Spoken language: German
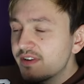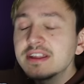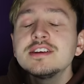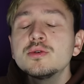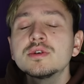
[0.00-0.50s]

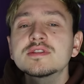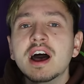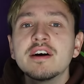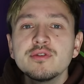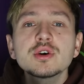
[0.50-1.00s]
wenn die
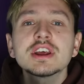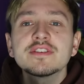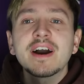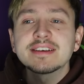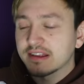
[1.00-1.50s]
USA
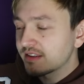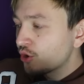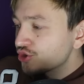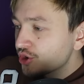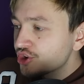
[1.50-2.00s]
wirklich weiß, dass
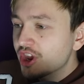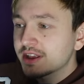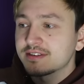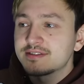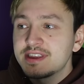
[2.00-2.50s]
Außerirdische
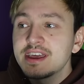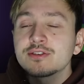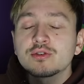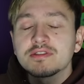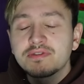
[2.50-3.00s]

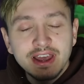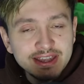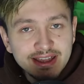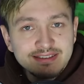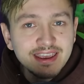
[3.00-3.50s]
existieren und sie
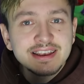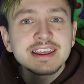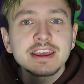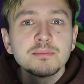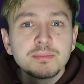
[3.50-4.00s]
vielleicht
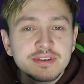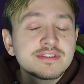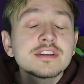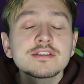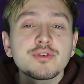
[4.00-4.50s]
tatsächlich im
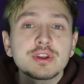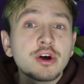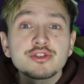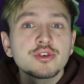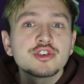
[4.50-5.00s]
Besitz von
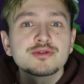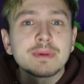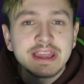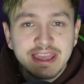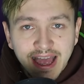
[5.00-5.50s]
außerirdischen
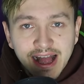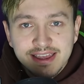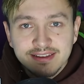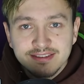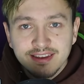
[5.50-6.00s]

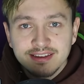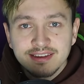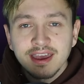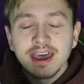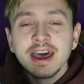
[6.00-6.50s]
Materialien
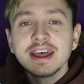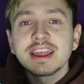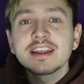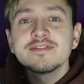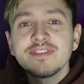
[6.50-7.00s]
sind,
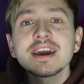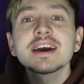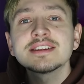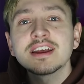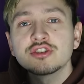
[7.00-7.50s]
dann
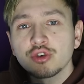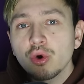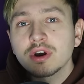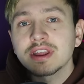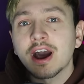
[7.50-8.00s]
wäre der
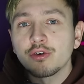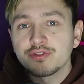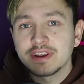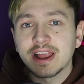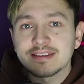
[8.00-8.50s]
Druck, der
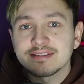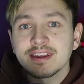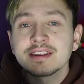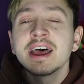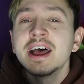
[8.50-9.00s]
auf sie
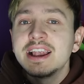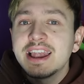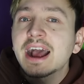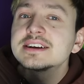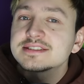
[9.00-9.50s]
lastet,
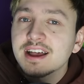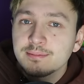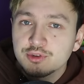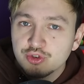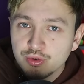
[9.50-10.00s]

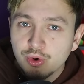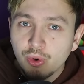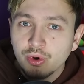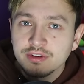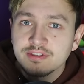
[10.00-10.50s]
langsam zu
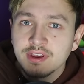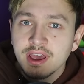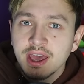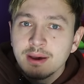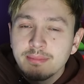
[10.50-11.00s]
groß.
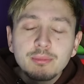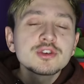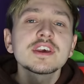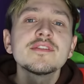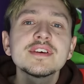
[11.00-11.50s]
Man
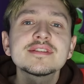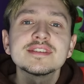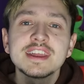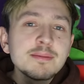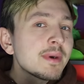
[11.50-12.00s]
muss ja
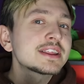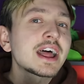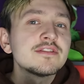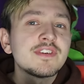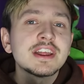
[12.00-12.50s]
wissen, immer
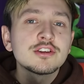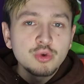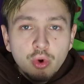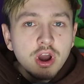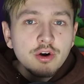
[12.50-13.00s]
dann, wenn der
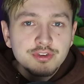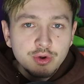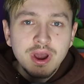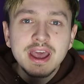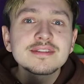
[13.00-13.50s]
Druck auf
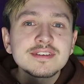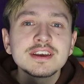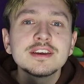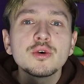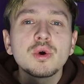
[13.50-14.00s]
die
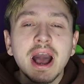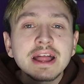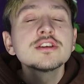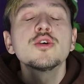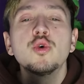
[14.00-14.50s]
US-Regierung
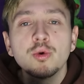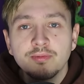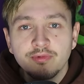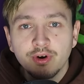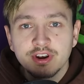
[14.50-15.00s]

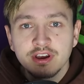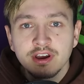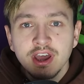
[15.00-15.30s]
angehoben wurde,